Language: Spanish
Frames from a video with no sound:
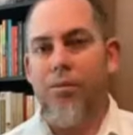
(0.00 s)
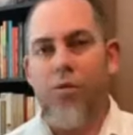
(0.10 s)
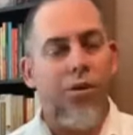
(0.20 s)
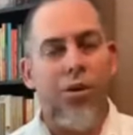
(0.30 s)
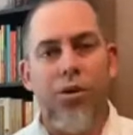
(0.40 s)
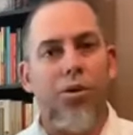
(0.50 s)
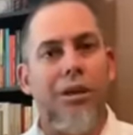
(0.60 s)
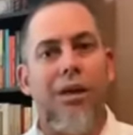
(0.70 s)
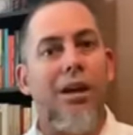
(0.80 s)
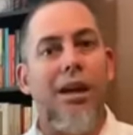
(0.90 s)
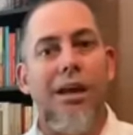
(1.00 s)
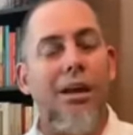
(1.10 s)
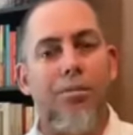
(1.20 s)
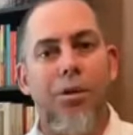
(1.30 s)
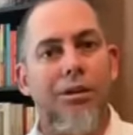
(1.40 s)
cuando yo estaba en la
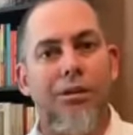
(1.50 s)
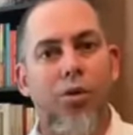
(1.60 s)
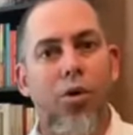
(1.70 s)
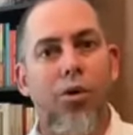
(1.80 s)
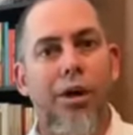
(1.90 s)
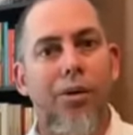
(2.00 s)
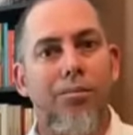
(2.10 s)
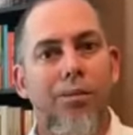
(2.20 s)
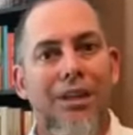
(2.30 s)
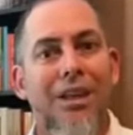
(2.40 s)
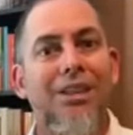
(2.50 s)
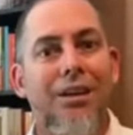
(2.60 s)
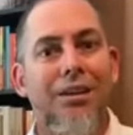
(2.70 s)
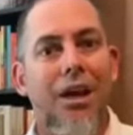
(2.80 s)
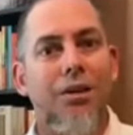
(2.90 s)
isla, pues todo era bastante
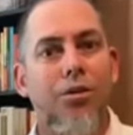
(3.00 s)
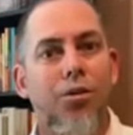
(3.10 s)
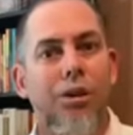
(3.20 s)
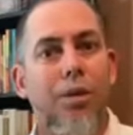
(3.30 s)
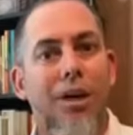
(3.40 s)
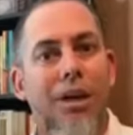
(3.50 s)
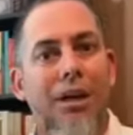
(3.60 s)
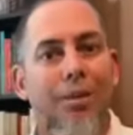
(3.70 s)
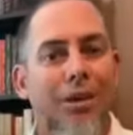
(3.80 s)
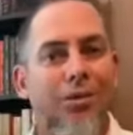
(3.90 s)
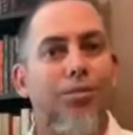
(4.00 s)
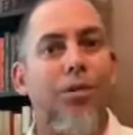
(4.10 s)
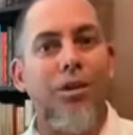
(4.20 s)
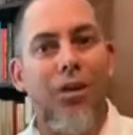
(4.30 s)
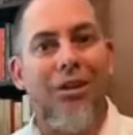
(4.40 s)
arcaico, de tal manera que me estoy
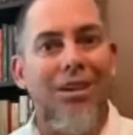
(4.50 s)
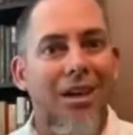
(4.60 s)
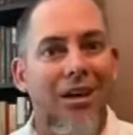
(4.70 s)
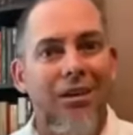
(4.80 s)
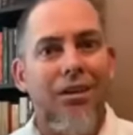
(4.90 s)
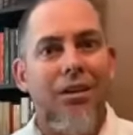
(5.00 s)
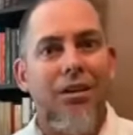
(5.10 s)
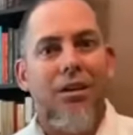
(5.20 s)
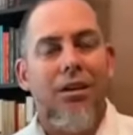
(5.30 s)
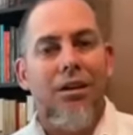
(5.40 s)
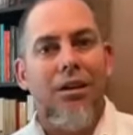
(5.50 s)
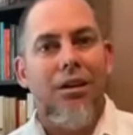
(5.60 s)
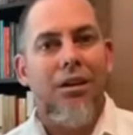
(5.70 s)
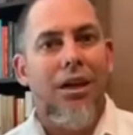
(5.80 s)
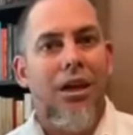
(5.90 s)
poniendo al día
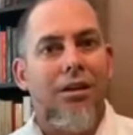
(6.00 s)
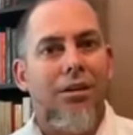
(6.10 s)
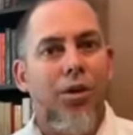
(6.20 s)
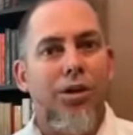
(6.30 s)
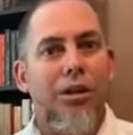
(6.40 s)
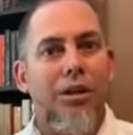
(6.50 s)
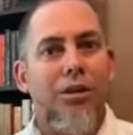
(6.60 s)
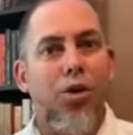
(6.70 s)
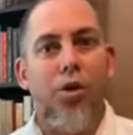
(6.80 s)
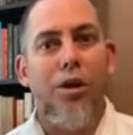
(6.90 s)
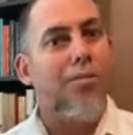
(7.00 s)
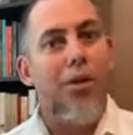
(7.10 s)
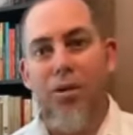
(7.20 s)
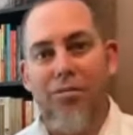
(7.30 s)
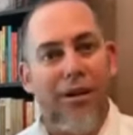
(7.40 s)
en las cuestiones tecnológicas,
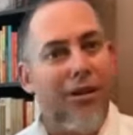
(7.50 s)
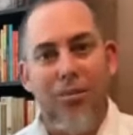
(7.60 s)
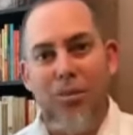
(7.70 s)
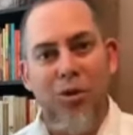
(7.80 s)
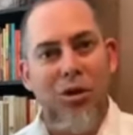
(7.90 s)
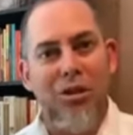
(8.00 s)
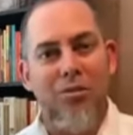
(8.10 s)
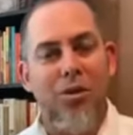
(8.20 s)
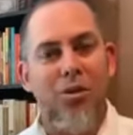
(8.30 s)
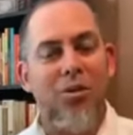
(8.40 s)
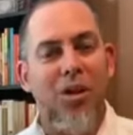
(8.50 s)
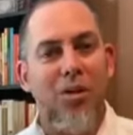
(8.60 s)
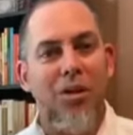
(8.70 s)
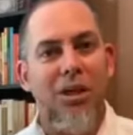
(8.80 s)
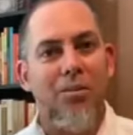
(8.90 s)
pero me falta muchísimo
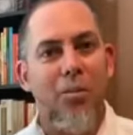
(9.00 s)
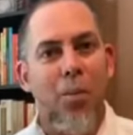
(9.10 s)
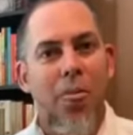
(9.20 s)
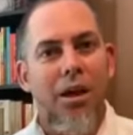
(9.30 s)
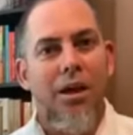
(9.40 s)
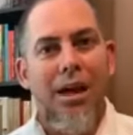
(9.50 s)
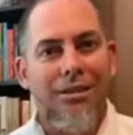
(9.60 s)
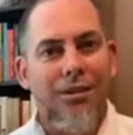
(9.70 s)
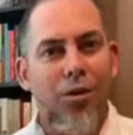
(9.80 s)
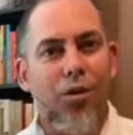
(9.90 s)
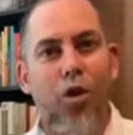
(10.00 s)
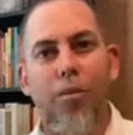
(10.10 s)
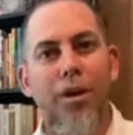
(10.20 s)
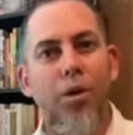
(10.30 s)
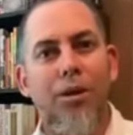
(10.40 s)
todavía. Y casi todos los
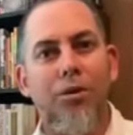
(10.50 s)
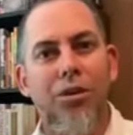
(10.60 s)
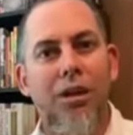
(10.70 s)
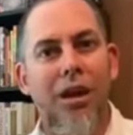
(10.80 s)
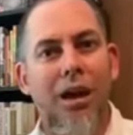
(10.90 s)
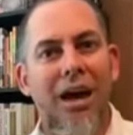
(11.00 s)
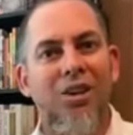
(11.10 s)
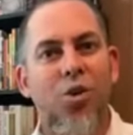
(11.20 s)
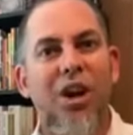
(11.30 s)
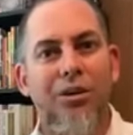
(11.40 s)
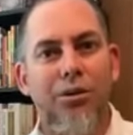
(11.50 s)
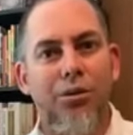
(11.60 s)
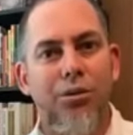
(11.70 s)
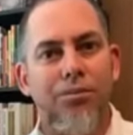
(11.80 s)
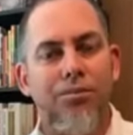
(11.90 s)
domingos me sucede algo
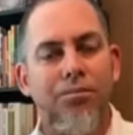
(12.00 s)
gracioso.